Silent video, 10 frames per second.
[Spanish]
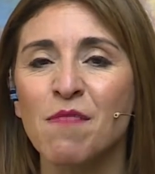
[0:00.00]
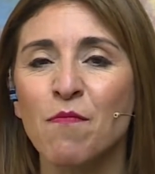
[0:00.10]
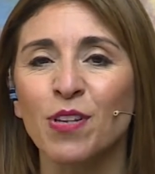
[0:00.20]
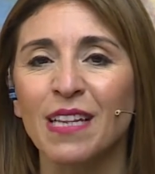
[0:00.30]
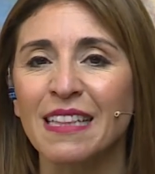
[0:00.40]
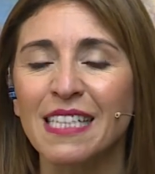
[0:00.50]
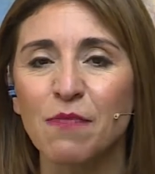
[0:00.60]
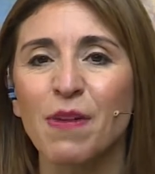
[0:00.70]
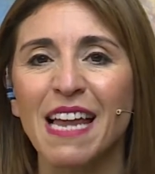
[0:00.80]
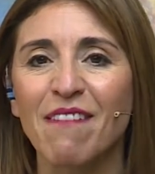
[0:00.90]

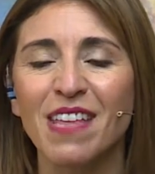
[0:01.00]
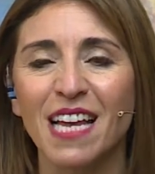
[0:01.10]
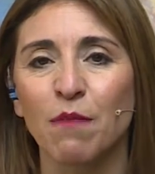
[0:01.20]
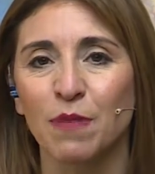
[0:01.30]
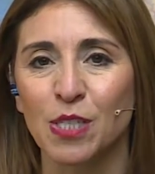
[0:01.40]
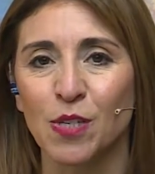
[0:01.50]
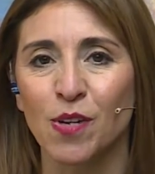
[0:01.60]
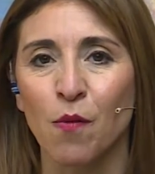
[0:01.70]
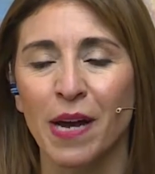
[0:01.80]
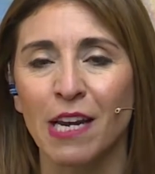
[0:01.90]
importantísimo en la vida de la
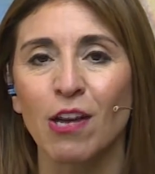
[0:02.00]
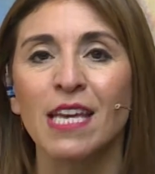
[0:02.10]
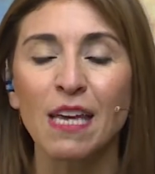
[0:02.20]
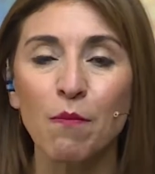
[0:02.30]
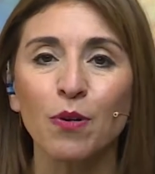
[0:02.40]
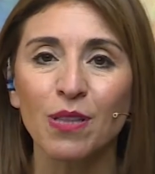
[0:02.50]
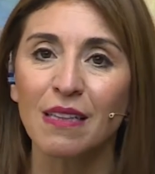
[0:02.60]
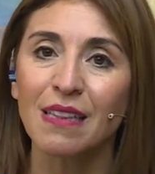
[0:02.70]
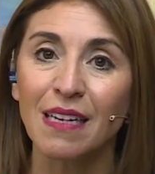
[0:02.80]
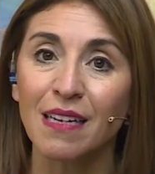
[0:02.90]
persona humana y qué
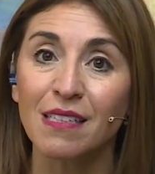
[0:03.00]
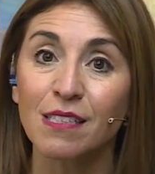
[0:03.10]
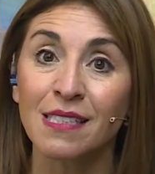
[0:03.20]
importante es